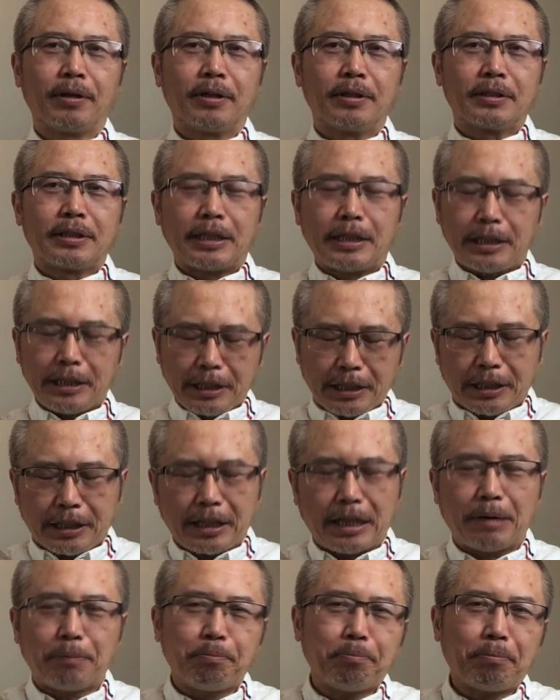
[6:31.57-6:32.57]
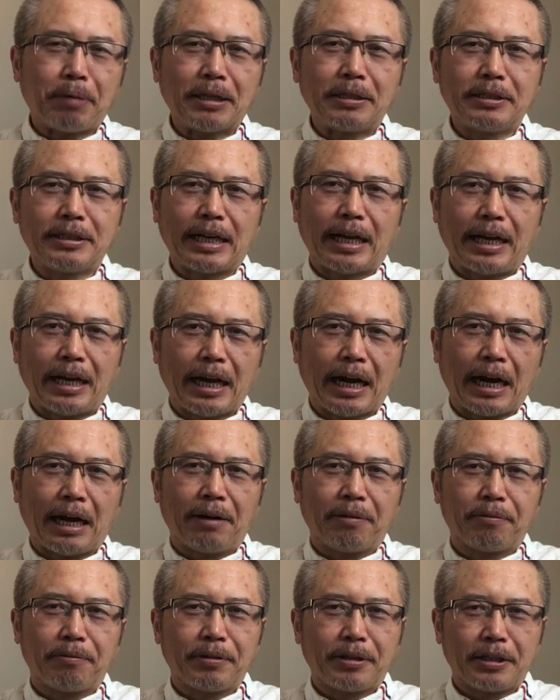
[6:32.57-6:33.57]
这一年半载
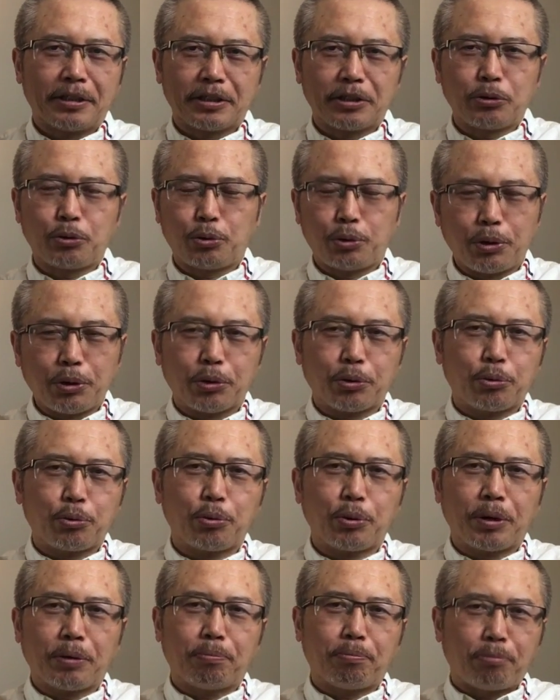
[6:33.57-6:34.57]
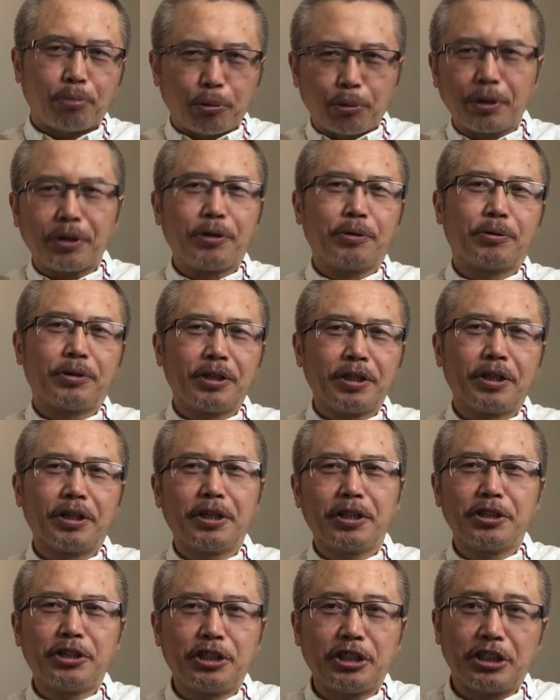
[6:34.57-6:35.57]
啊，也是绝对不会有任
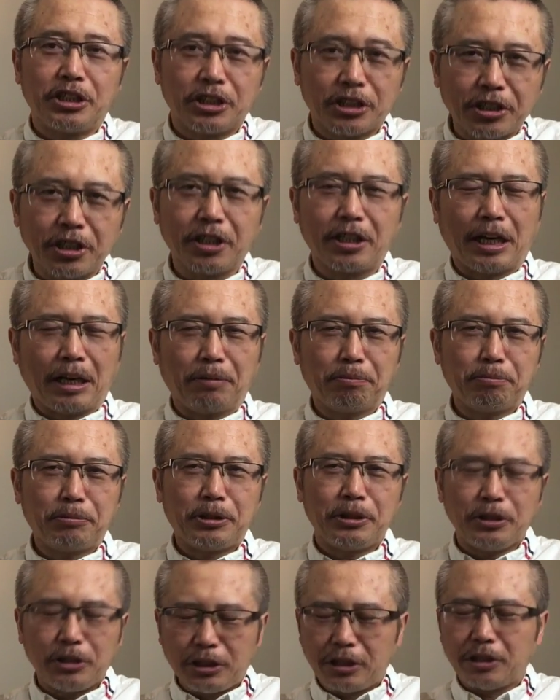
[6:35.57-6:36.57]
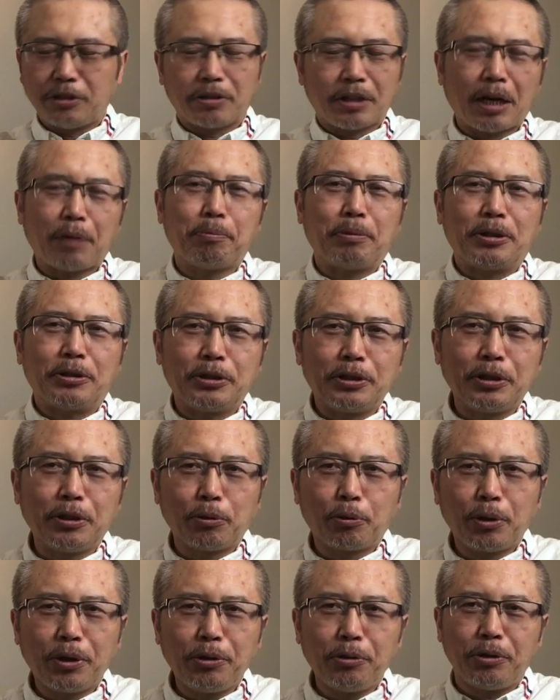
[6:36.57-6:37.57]
何起色的。经济有它本身的
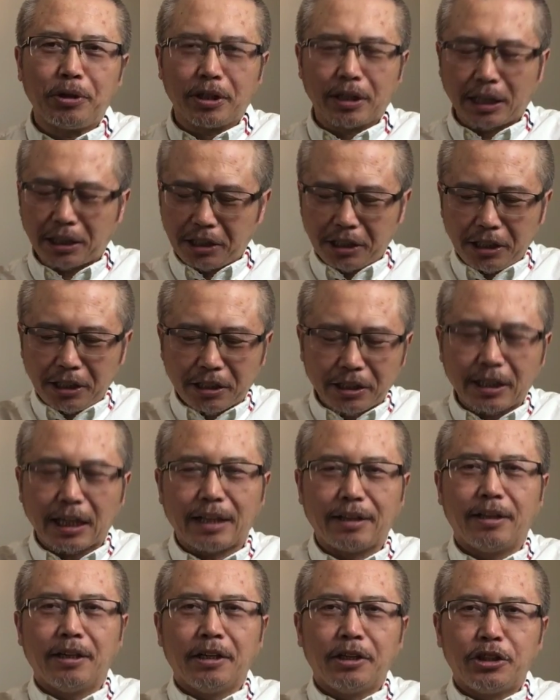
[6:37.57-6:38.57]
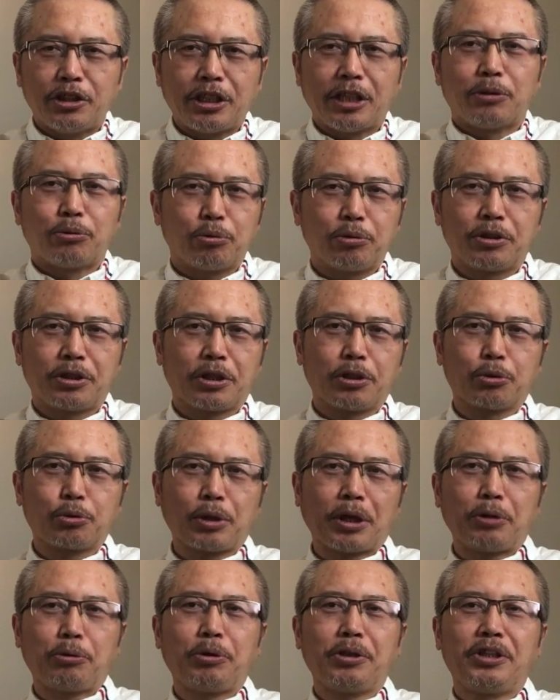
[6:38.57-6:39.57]
规律，它一旦陷入这个
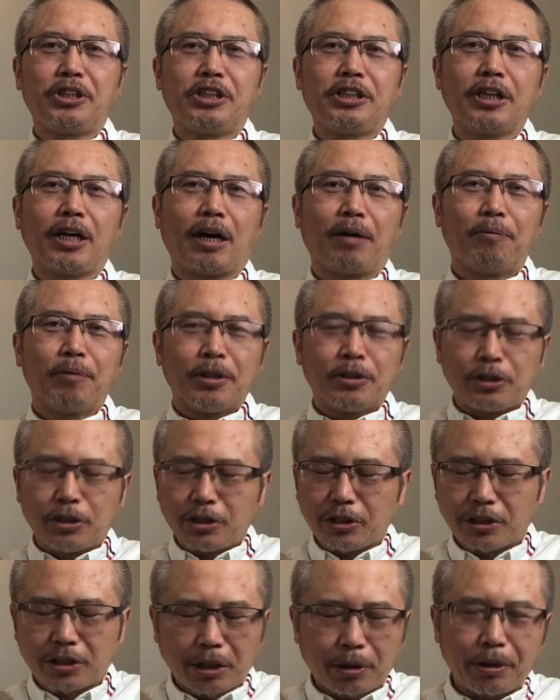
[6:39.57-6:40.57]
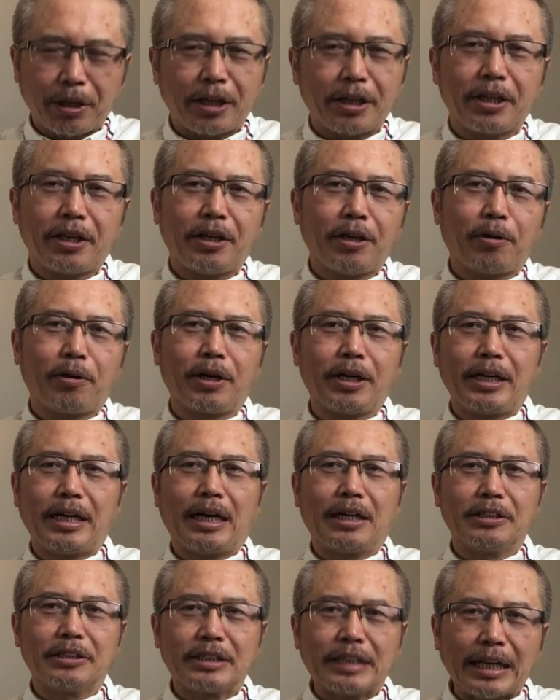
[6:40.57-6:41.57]
衰退期了，至少也得要个
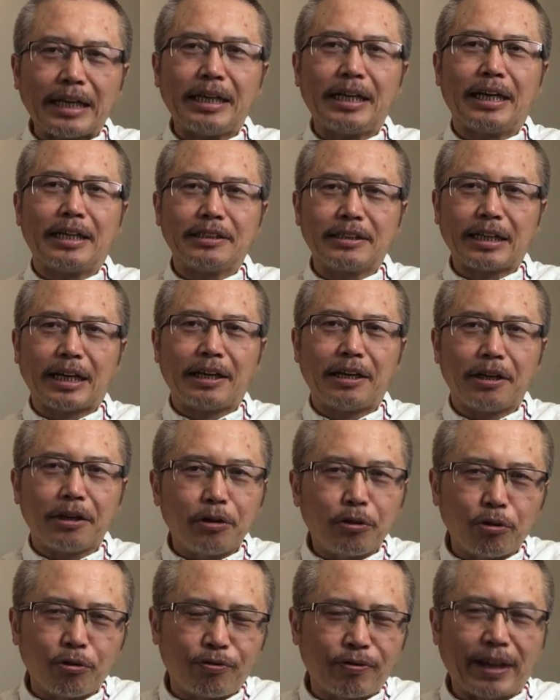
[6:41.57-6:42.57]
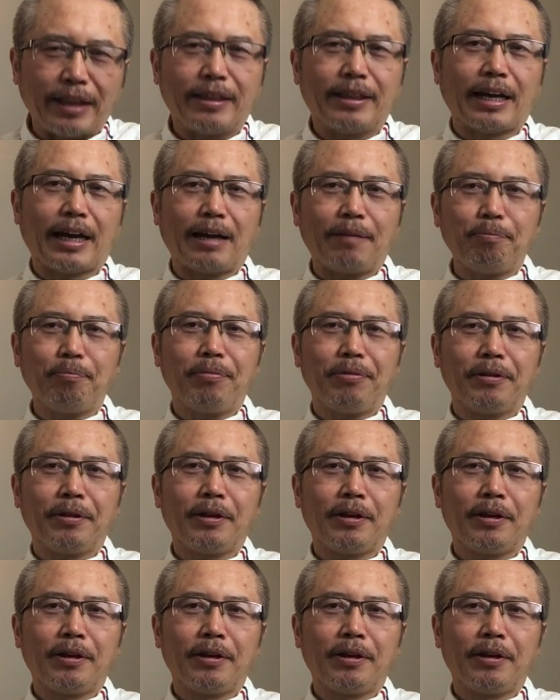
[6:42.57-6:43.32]
两三年才能够反弹。